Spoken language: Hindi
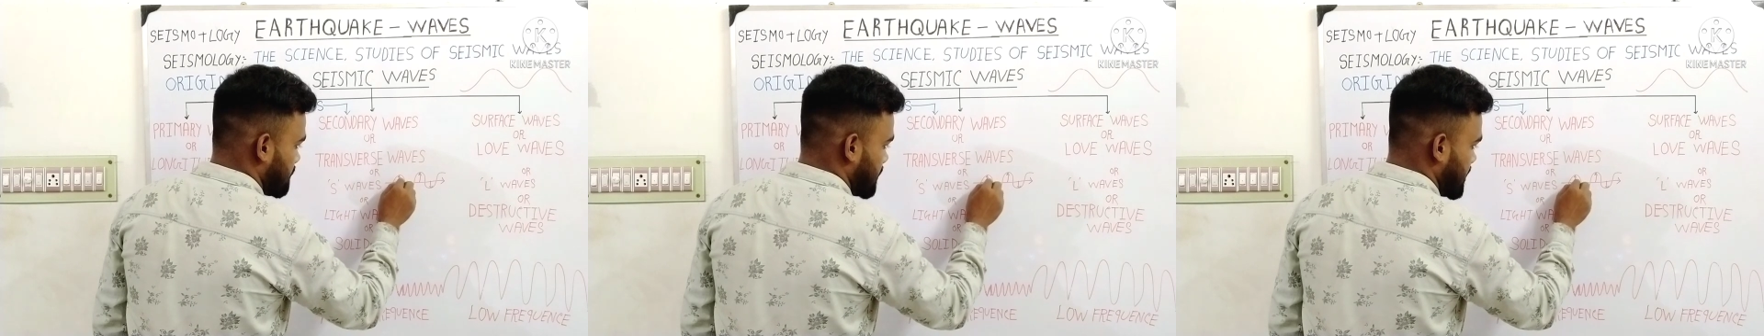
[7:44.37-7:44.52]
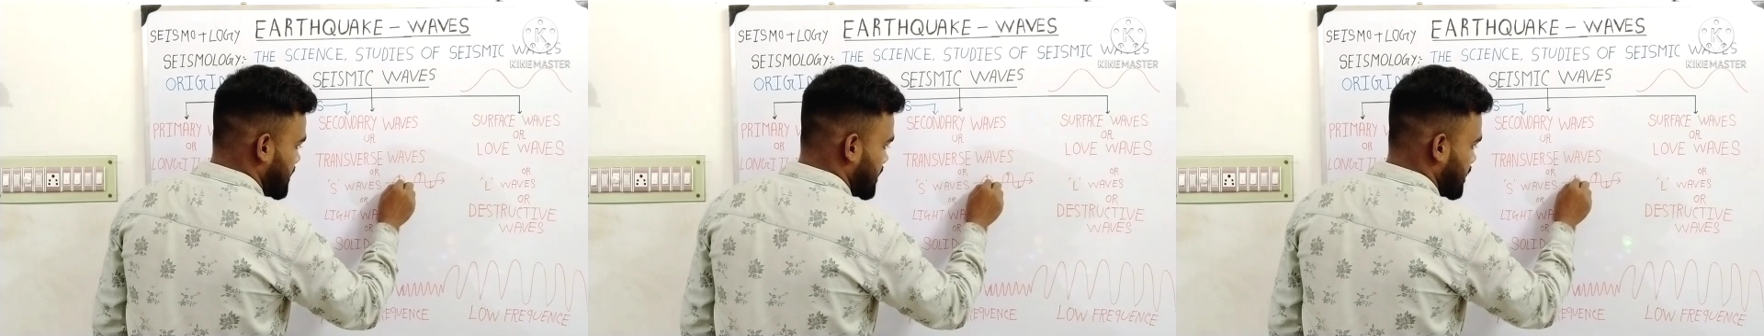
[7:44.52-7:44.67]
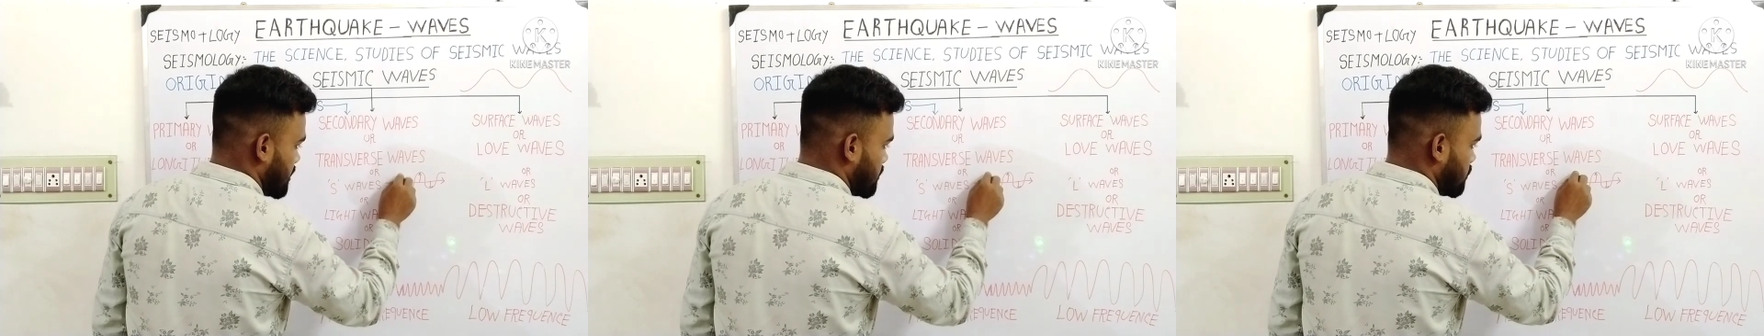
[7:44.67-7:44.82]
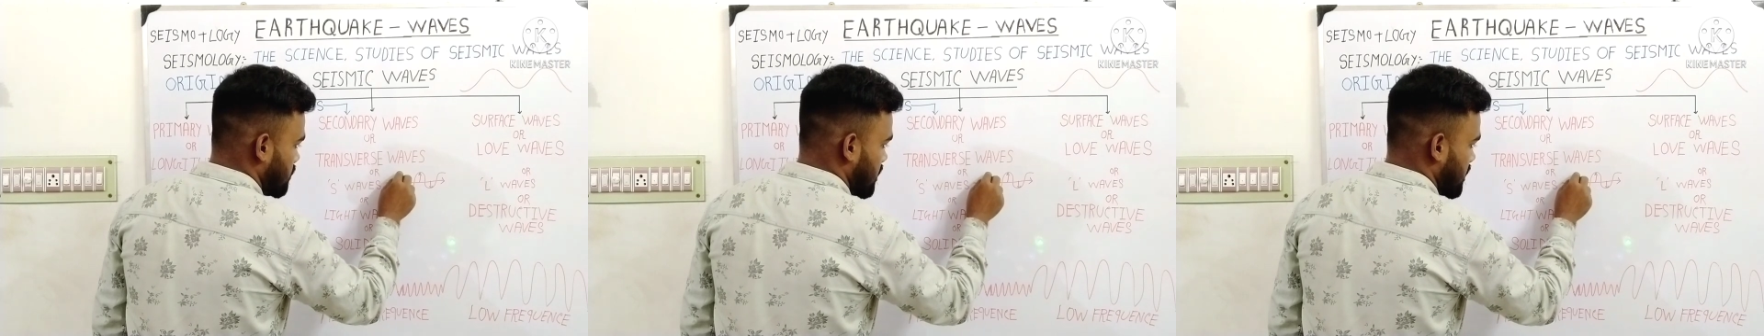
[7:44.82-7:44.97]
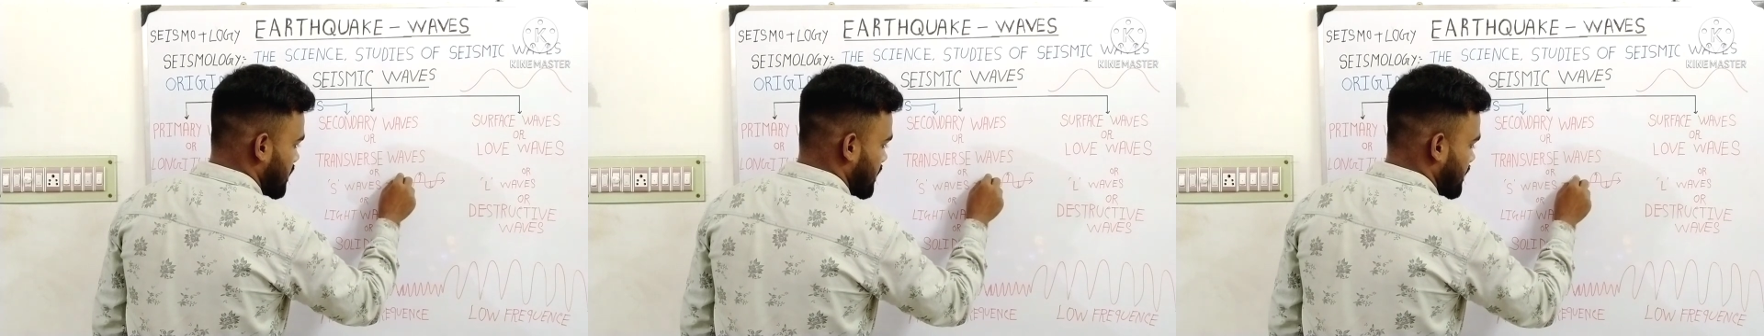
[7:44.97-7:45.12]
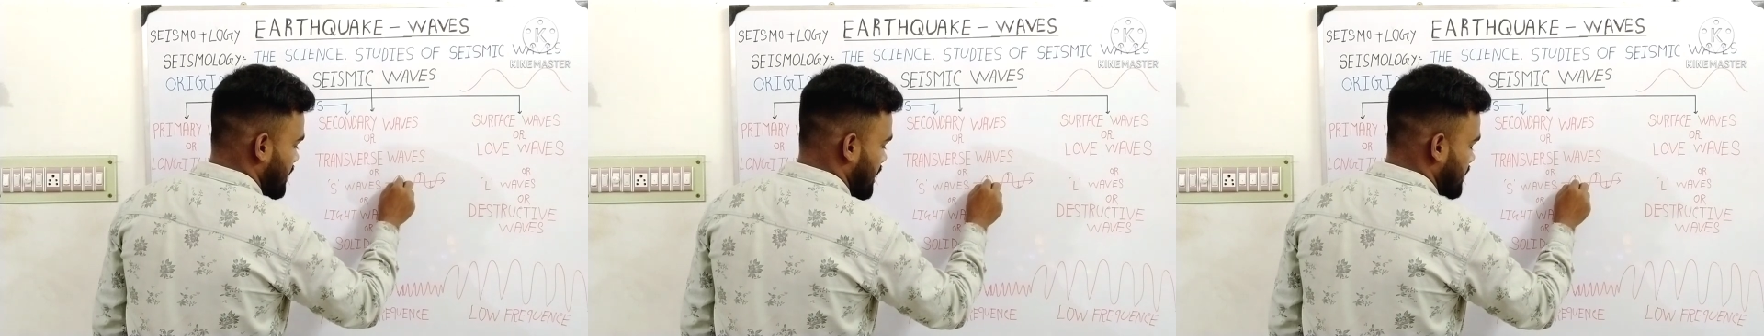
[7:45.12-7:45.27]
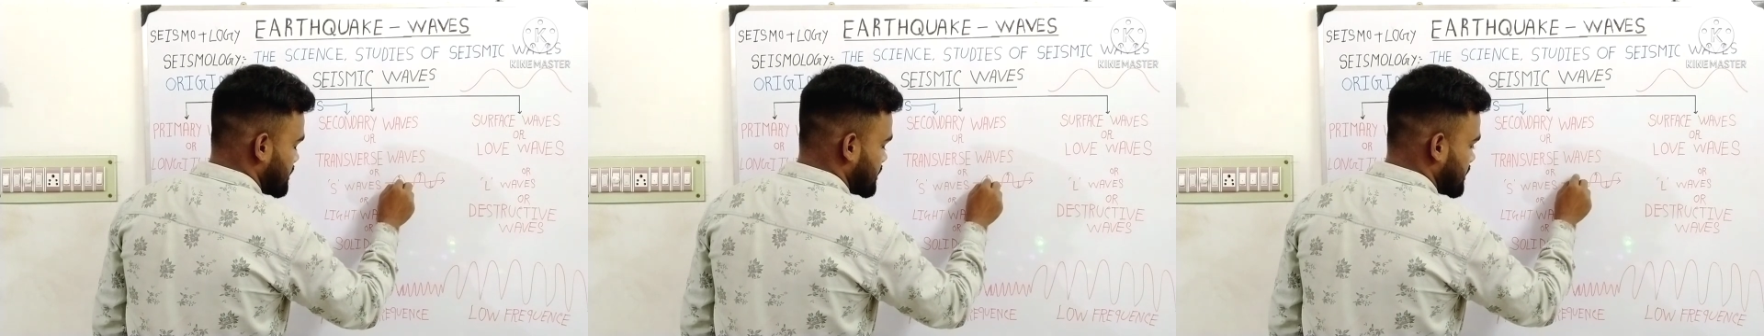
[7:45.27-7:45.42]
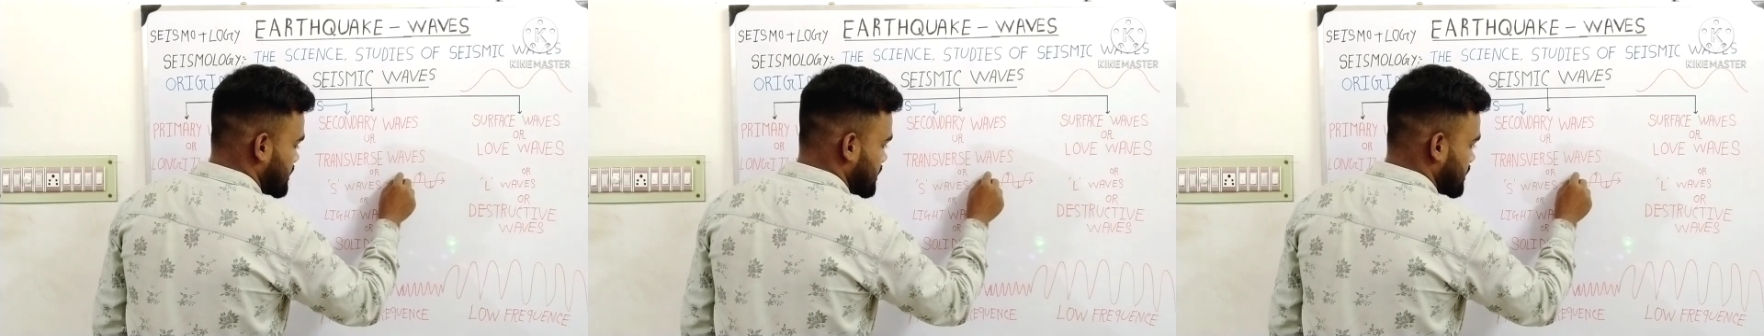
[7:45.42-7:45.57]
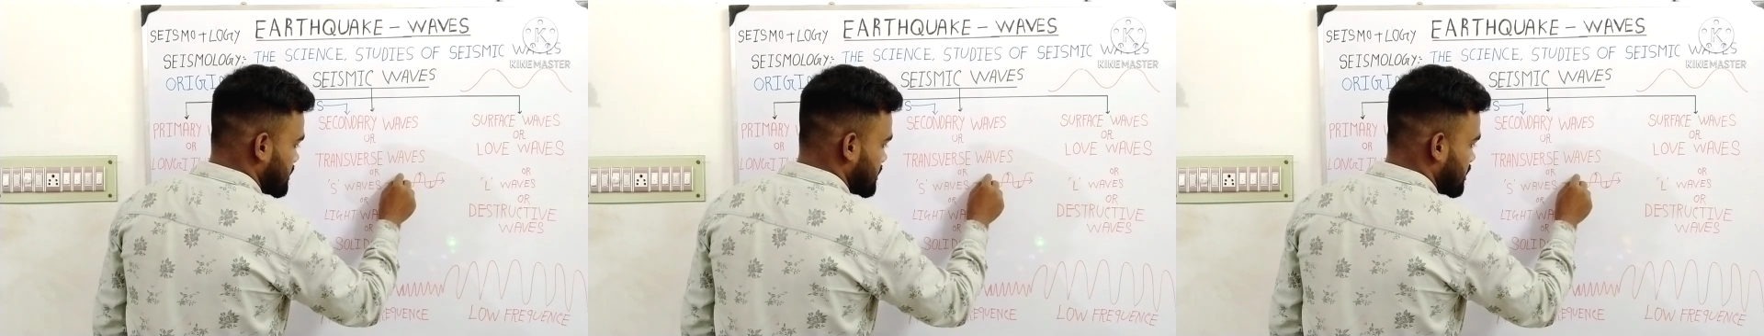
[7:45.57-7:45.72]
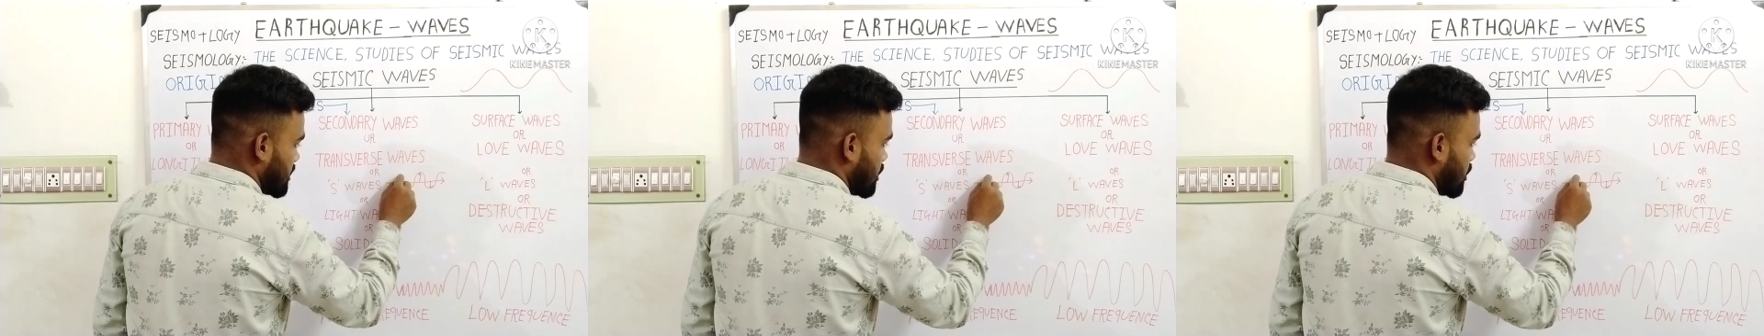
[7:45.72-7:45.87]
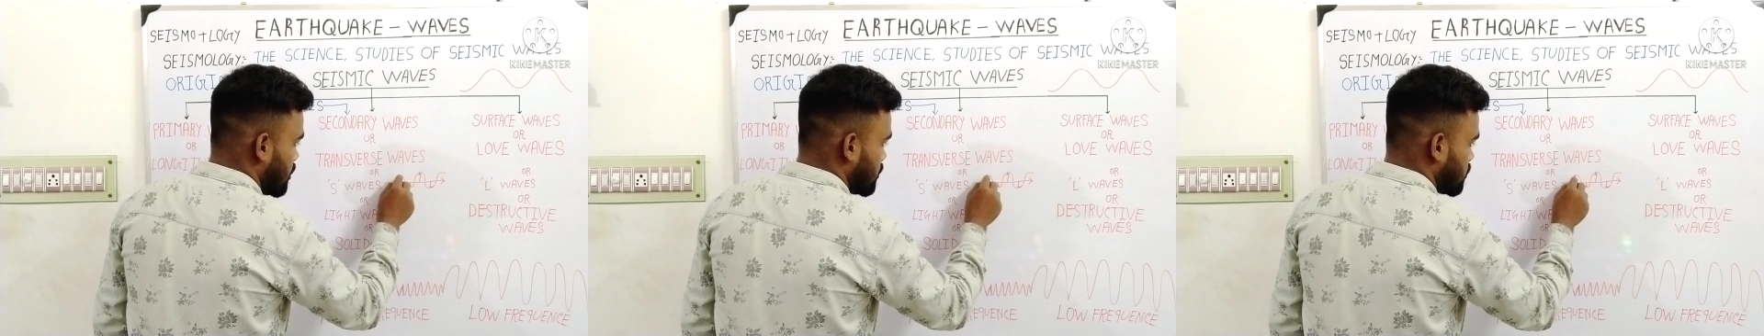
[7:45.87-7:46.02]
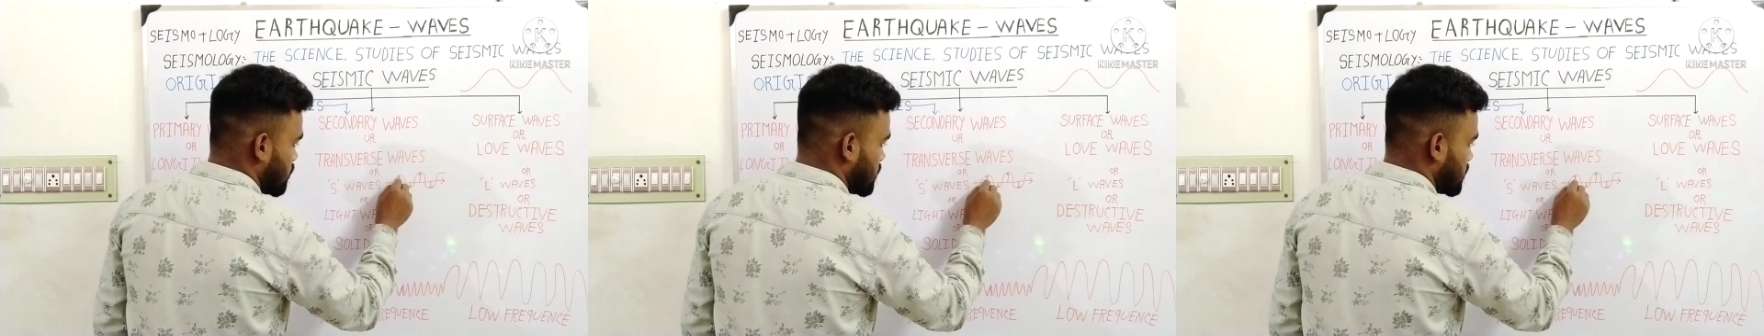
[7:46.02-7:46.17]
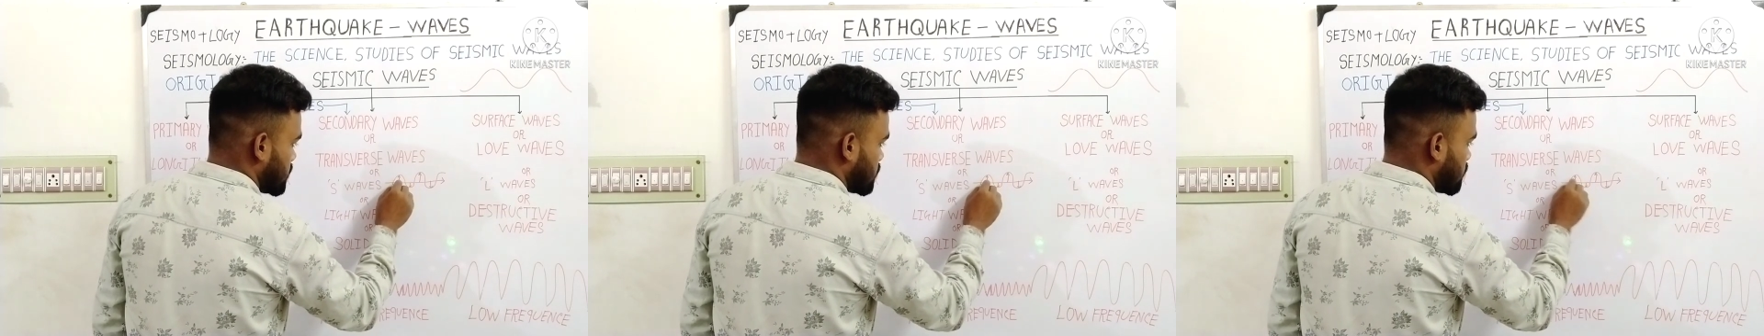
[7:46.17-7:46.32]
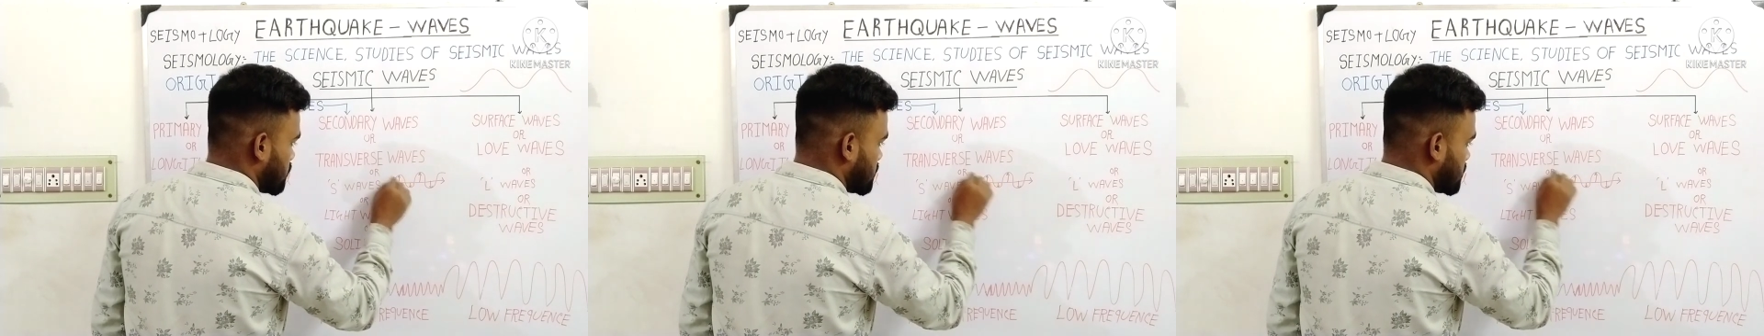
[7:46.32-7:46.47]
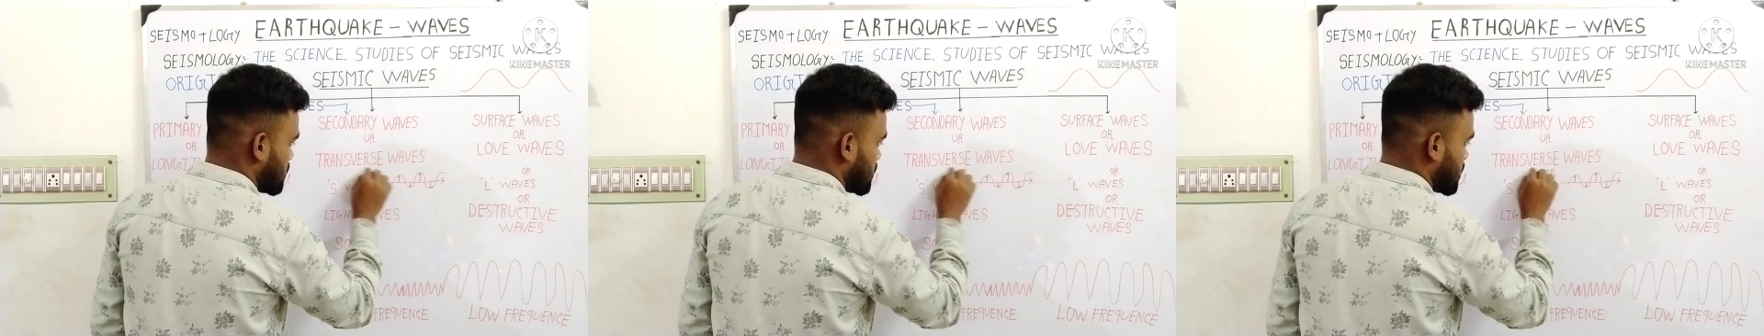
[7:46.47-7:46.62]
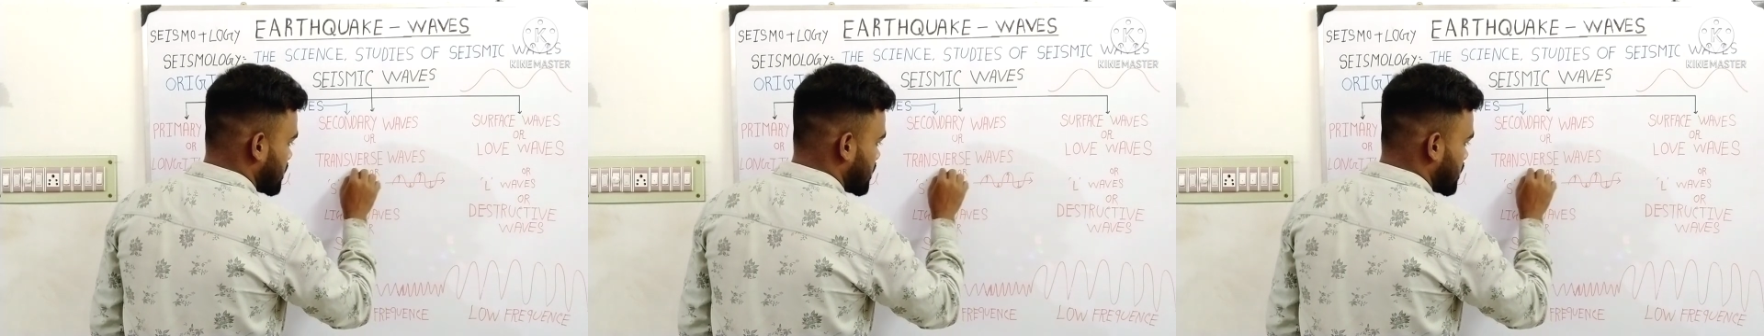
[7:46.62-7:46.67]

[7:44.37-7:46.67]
परपेंडिकुलर है 90 डिग्री तो इसको